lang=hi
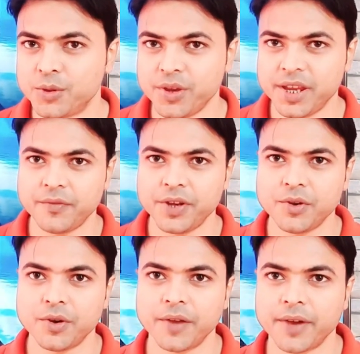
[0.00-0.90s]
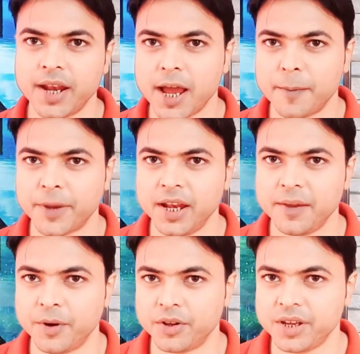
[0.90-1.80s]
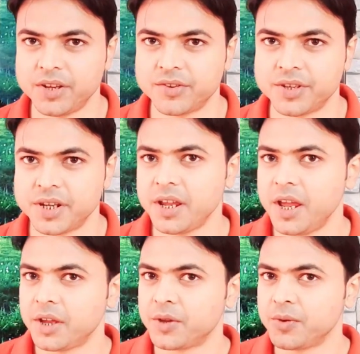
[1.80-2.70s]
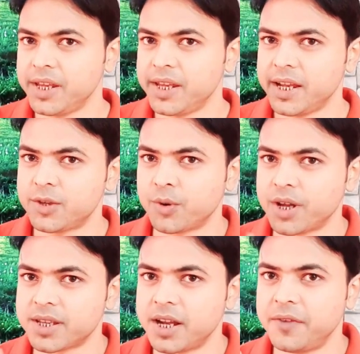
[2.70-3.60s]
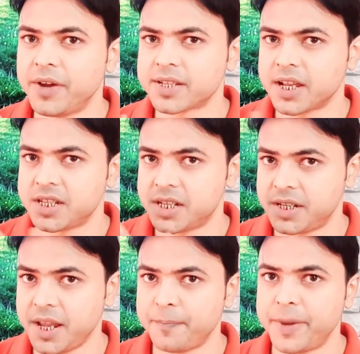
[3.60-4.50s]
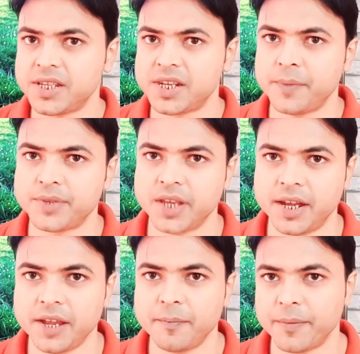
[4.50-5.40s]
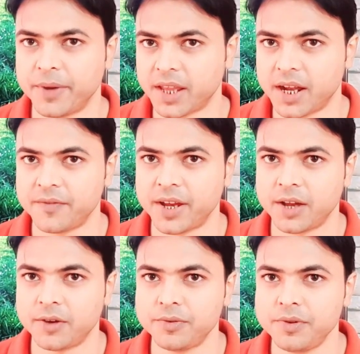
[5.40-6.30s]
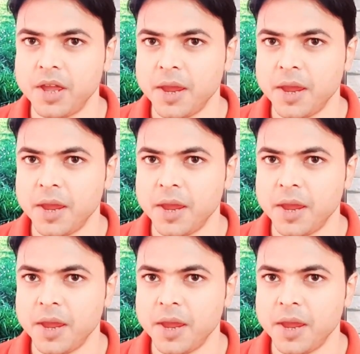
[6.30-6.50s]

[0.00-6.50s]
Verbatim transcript: तो ये वीडियो होने वाला है आपके लिए बहुत ही इंटरेस्टिंग क्योंकि ये छोटा सा डिवाइस का स्टेप बाय स्टेप सेटिंग मैं बताने वाला हूँ